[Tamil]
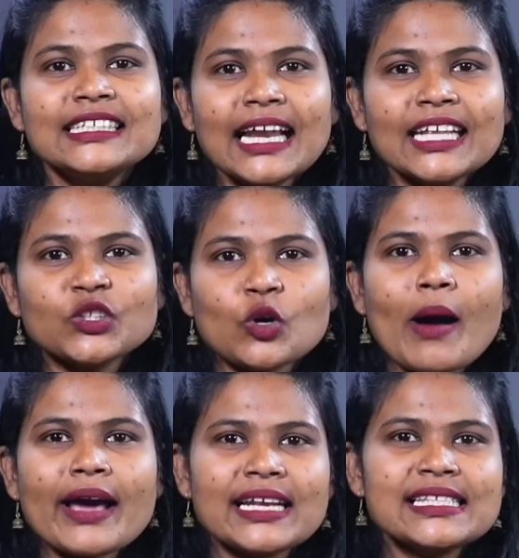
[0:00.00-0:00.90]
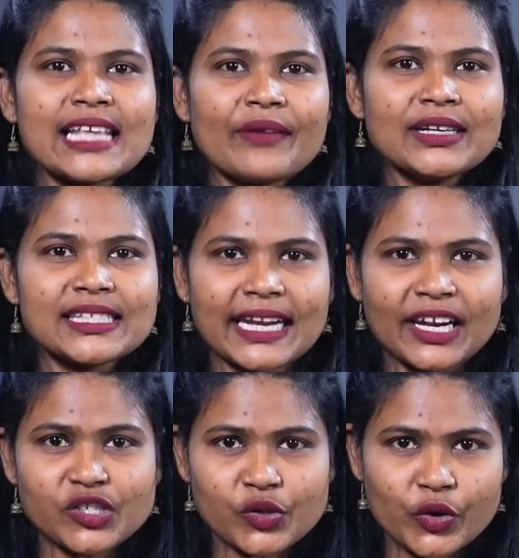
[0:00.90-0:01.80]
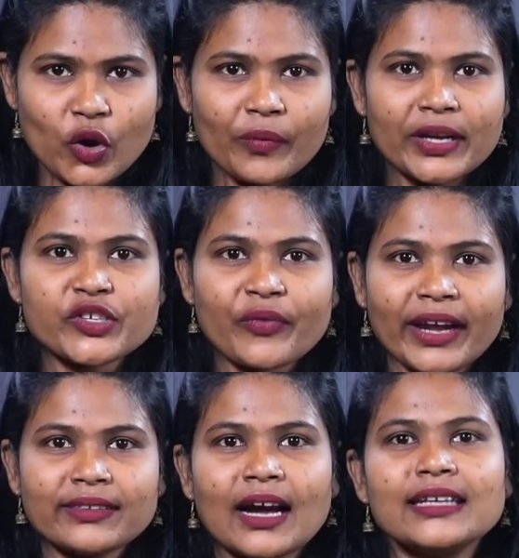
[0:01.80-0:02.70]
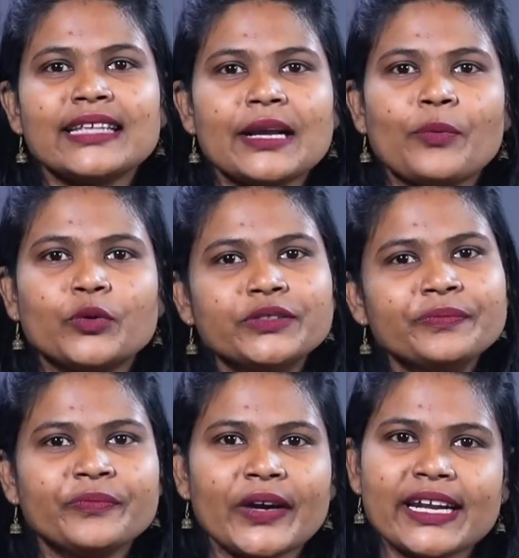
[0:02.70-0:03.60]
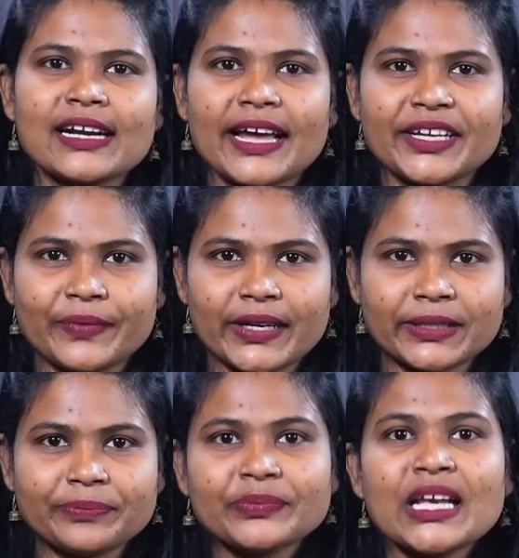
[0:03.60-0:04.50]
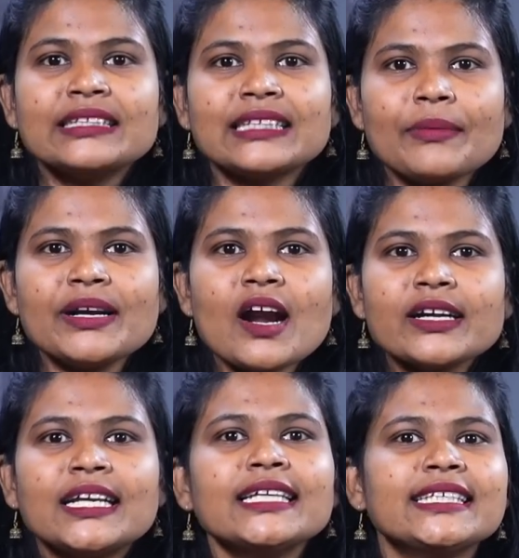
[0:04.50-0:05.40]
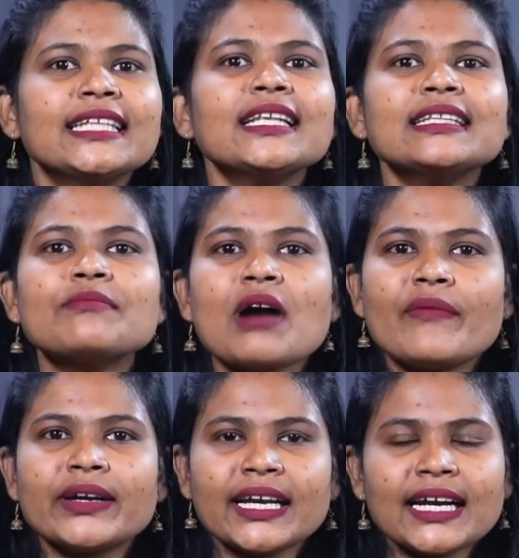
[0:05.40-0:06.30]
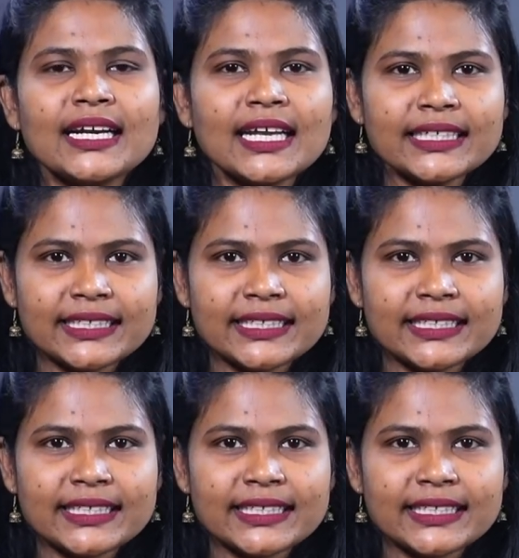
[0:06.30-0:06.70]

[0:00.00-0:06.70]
லலித் குமாரின் செவன் ஸ்கிரீன் ஸ்டுடியோவின் ட்வீட் தான் தற்போது வைரல் ஆயிட்டு வருது தமிழ்நாட்டில் எந்தெந்த மாவட்டங்களில்